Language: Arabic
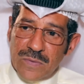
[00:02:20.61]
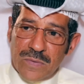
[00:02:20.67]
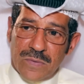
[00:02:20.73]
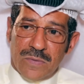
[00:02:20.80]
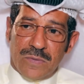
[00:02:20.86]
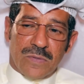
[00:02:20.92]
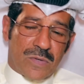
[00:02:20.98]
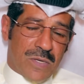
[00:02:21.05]

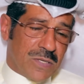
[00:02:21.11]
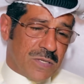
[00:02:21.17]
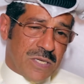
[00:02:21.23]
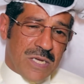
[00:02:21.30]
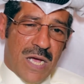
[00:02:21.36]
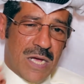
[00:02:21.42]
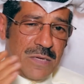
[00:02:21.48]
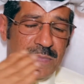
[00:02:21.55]
وكنت
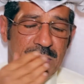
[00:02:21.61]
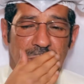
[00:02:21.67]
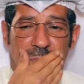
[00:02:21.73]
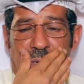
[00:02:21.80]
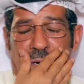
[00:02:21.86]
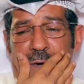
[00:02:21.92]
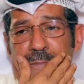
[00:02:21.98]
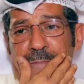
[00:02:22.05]
صايم
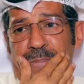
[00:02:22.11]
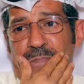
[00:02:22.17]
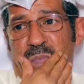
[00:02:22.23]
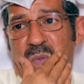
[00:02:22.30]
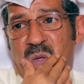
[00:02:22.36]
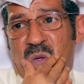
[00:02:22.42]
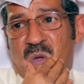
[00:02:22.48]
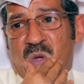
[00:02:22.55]
طبعا
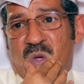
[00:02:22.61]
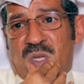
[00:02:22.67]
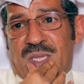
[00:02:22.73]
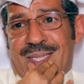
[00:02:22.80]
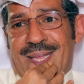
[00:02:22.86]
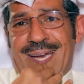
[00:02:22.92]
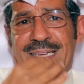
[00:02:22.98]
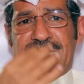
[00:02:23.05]

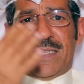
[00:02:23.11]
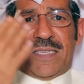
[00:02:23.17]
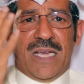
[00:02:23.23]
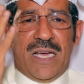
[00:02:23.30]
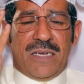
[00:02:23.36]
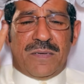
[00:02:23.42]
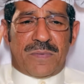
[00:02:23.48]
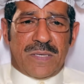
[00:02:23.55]
طلعت
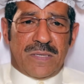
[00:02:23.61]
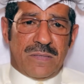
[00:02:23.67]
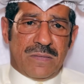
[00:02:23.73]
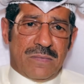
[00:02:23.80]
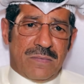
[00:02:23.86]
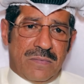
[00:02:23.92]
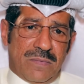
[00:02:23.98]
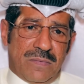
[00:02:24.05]
الساعه
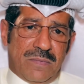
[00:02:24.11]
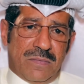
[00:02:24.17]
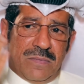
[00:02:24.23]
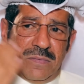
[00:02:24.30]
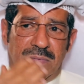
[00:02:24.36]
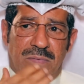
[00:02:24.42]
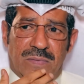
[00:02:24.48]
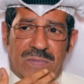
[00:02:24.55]
يمكن
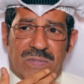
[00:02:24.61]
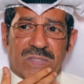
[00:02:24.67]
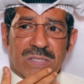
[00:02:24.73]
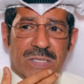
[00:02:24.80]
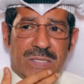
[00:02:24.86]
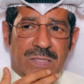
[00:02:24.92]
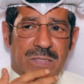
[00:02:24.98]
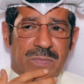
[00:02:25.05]

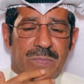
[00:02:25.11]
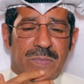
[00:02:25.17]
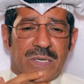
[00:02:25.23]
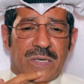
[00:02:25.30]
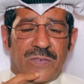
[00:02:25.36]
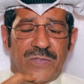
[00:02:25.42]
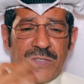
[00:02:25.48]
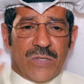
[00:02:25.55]
ست من
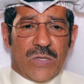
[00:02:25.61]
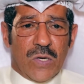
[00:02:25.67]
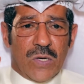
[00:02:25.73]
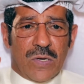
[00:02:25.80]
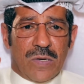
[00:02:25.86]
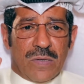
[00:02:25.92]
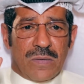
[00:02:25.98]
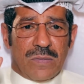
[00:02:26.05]

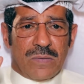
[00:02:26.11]
الفندق